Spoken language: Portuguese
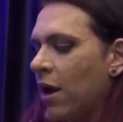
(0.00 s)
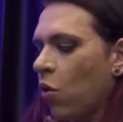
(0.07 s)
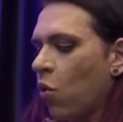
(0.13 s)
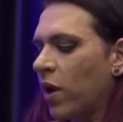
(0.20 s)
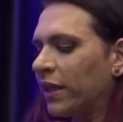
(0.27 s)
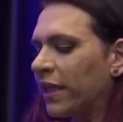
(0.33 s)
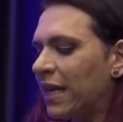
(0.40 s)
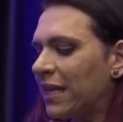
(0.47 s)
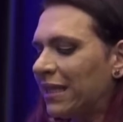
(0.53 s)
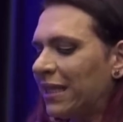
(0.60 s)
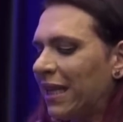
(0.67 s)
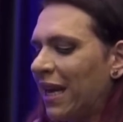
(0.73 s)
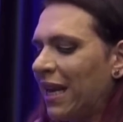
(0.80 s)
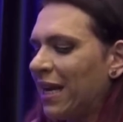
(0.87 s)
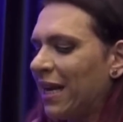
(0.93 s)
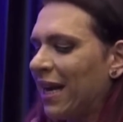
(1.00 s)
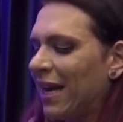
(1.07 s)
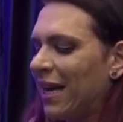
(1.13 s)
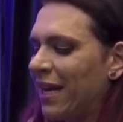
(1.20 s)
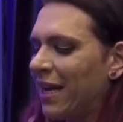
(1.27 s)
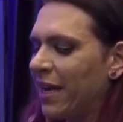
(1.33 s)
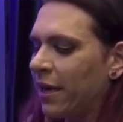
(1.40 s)
Quando ele se liga
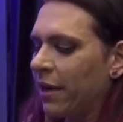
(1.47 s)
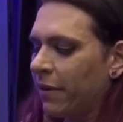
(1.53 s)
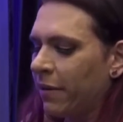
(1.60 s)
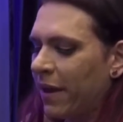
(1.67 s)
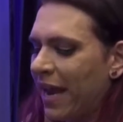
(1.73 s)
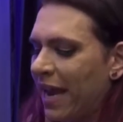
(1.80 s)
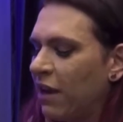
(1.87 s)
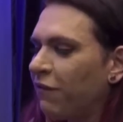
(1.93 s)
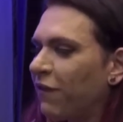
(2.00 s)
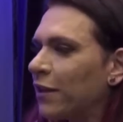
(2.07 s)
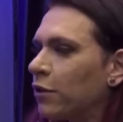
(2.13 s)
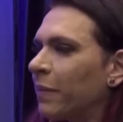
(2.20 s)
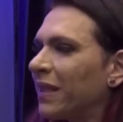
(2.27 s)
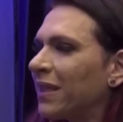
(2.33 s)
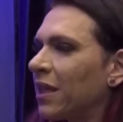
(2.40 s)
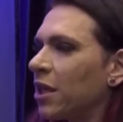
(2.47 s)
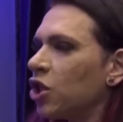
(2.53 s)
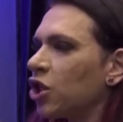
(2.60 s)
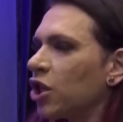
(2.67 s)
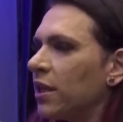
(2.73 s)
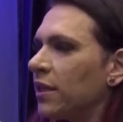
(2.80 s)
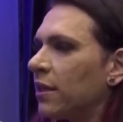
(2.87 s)
ali, ele faz uma
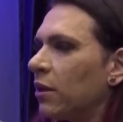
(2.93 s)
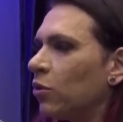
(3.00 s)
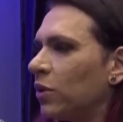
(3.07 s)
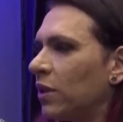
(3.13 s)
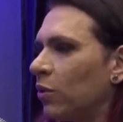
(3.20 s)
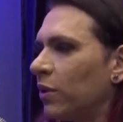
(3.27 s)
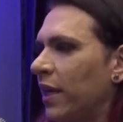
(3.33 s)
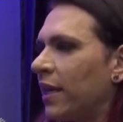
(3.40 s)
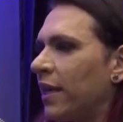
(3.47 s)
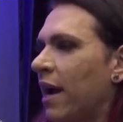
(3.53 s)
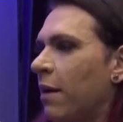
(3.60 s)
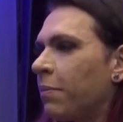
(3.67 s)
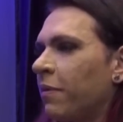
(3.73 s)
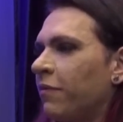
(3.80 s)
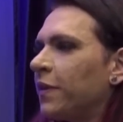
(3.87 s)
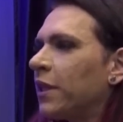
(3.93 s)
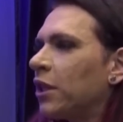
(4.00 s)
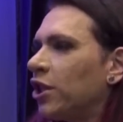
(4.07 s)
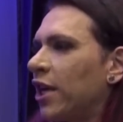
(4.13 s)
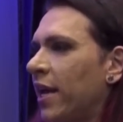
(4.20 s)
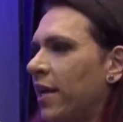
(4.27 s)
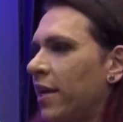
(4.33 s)
transcrição do teu DNA para uma fita
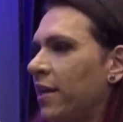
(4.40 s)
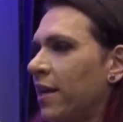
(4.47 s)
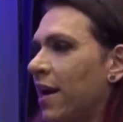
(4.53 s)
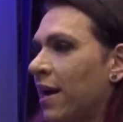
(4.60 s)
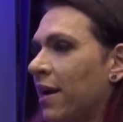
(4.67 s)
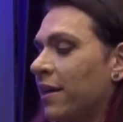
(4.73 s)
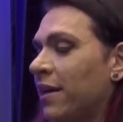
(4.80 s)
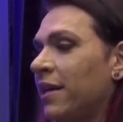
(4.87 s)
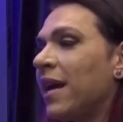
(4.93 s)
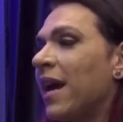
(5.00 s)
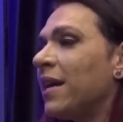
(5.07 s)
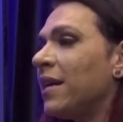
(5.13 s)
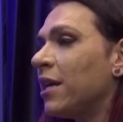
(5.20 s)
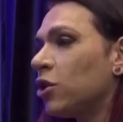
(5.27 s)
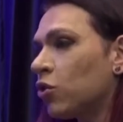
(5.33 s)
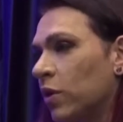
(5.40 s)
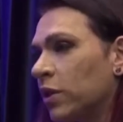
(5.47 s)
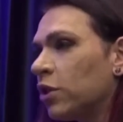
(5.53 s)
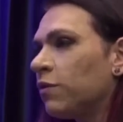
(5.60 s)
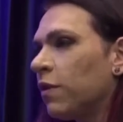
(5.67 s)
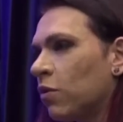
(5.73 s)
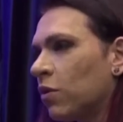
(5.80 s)
de RNA. E aí as
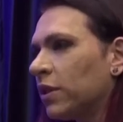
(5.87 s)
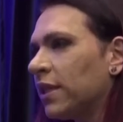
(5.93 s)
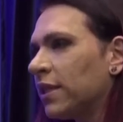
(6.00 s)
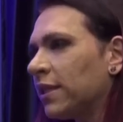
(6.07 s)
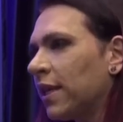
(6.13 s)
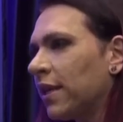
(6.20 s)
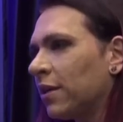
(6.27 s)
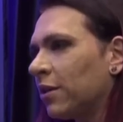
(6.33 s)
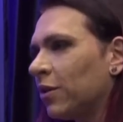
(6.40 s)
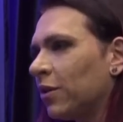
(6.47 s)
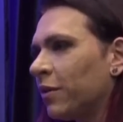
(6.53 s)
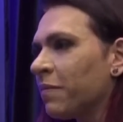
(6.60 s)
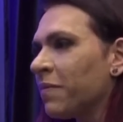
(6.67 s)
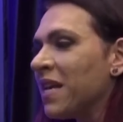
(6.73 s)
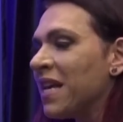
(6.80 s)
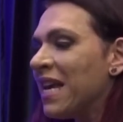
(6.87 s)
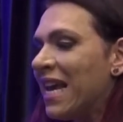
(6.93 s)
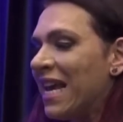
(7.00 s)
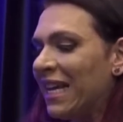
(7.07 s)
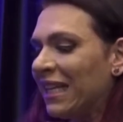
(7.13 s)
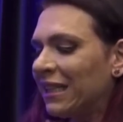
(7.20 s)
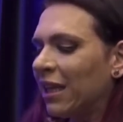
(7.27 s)
coisas vão acontecendo.
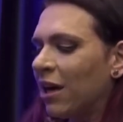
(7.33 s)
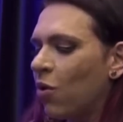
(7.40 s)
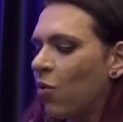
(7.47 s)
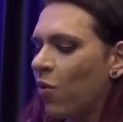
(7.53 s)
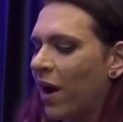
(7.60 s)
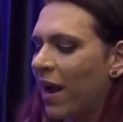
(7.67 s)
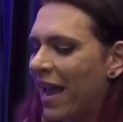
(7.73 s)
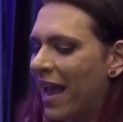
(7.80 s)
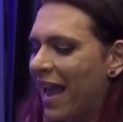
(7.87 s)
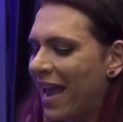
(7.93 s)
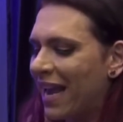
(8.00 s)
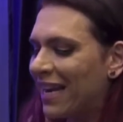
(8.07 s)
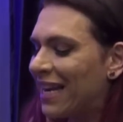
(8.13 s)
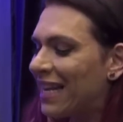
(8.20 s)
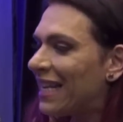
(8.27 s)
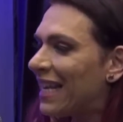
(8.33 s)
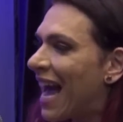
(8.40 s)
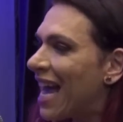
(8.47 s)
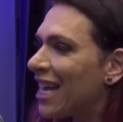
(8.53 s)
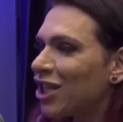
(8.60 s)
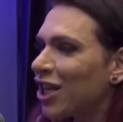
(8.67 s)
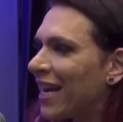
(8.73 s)
Então, é,
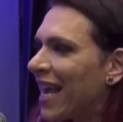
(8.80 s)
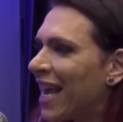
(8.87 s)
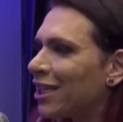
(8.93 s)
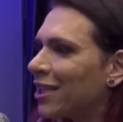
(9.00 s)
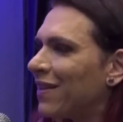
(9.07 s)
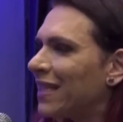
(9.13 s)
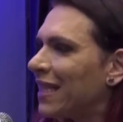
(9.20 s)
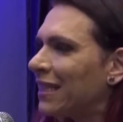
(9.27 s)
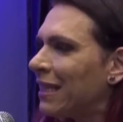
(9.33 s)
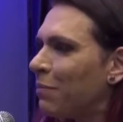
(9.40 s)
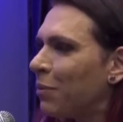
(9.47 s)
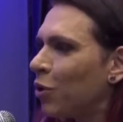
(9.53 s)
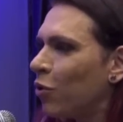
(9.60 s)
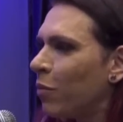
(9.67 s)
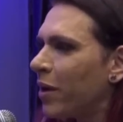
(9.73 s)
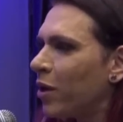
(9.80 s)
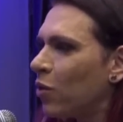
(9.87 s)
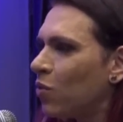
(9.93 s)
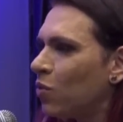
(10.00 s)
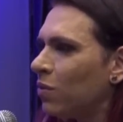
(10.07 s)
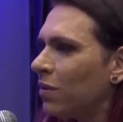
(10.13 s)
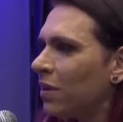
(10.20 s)
a genética vai ser sempre o número um.